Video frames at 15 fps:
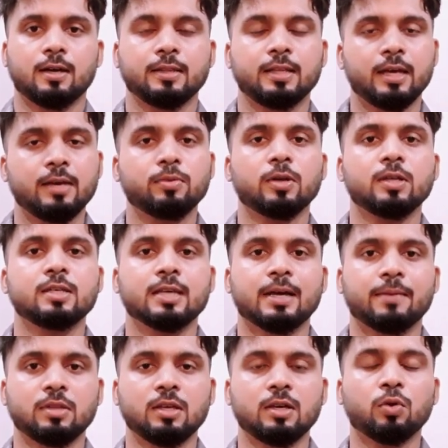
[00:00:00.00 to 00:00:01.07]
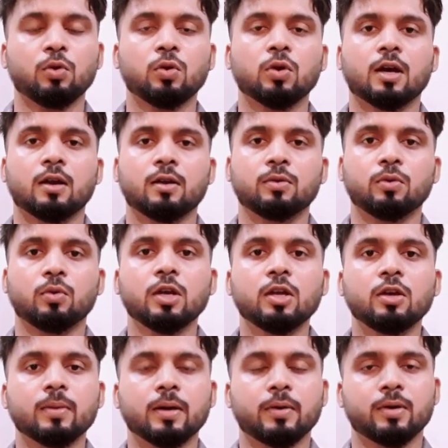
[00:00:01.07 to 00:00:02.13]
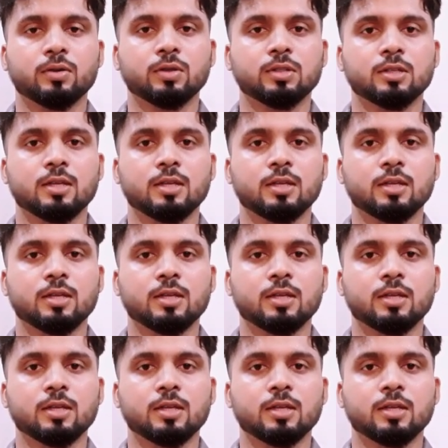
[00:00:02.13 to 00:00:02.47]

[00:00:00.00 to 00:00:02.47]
দিয়েই বলি যে আপনি অন্য কারোর অডিও ব্যবহার করতে